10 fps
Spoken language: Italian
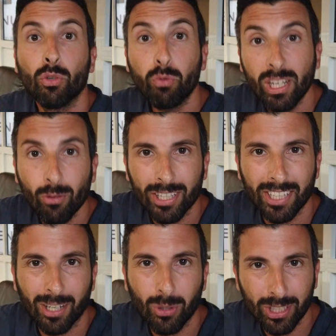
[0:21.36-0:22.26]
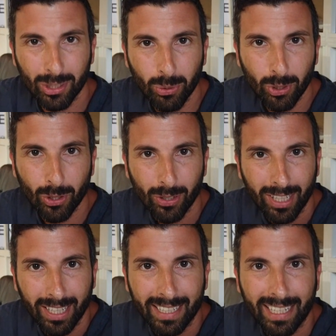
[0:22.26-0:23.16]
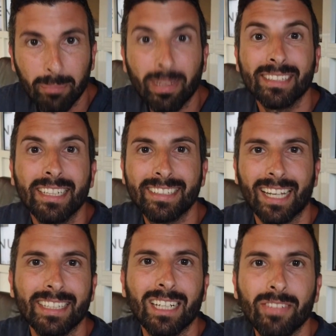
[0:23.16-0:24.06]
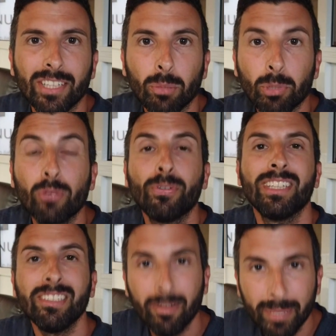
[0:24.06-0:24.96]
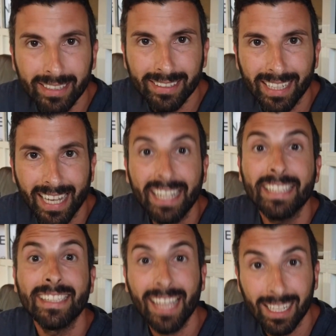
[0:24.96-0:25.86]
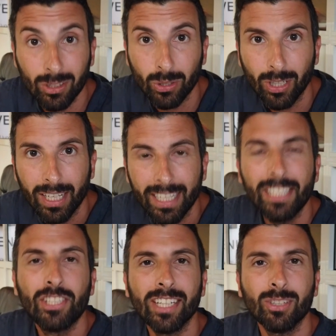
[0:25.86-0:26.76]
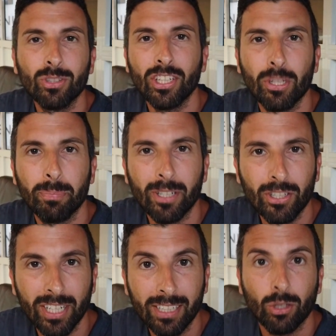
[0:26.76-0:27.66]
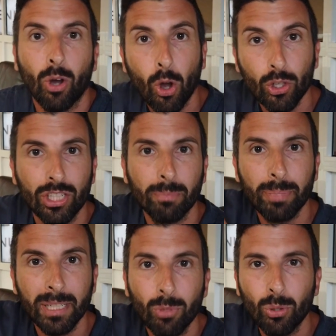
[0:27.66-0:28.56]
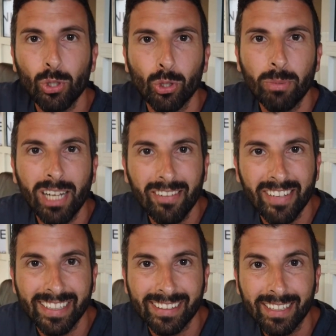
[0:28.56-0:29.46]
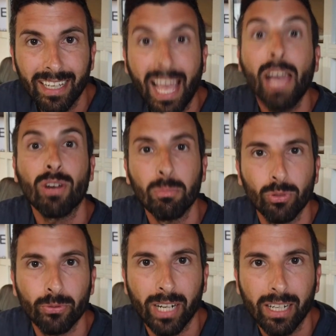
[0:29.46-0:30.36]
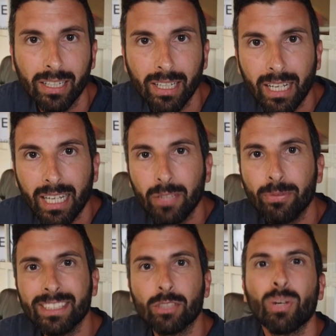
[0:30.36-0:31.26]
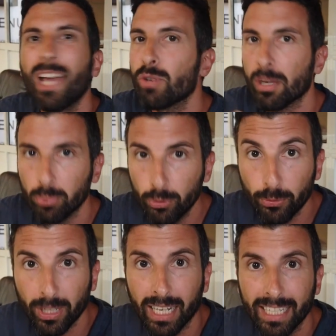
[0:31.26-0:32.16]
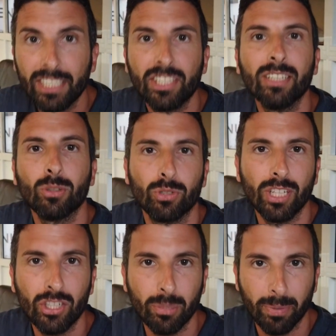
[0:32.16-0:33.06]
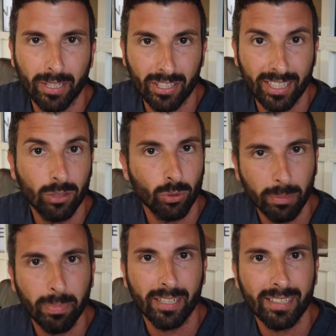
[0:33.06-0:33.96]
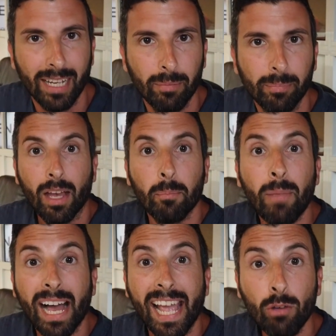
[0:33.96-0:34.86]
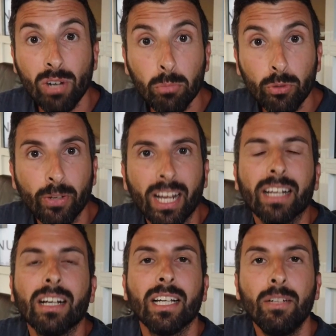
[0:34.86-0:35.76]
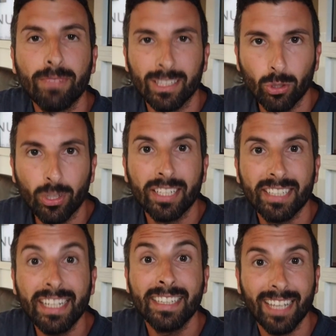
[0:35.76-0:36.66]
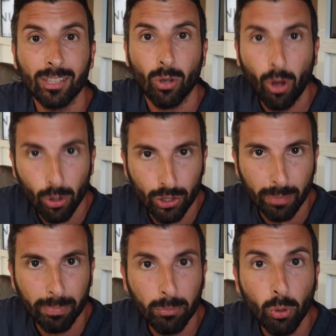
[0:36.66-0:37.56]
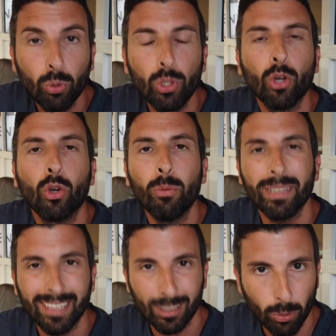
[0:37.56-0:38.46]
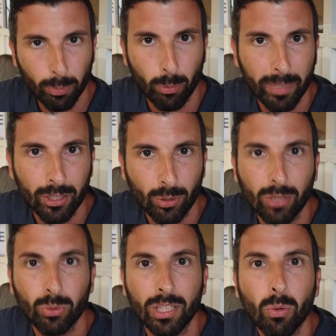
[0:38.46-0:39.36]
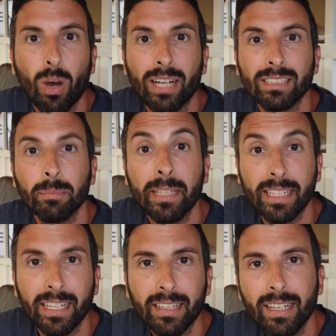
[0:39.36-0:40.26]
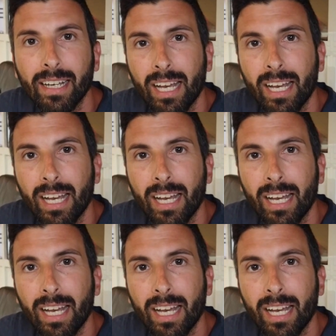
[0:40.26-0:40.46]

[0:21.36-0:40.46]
Non volevo essere così duro, nella parte iniziale del video, però effettivamente che è iniziato il 110% oggi, primo luglio 2020, è una bufala. Infatti non è una bufala il 110% di per sé, ma è una bufala il fatto che sia iniziato oggi, primo luglio, come tanto promesso da tutti quanti. Perché?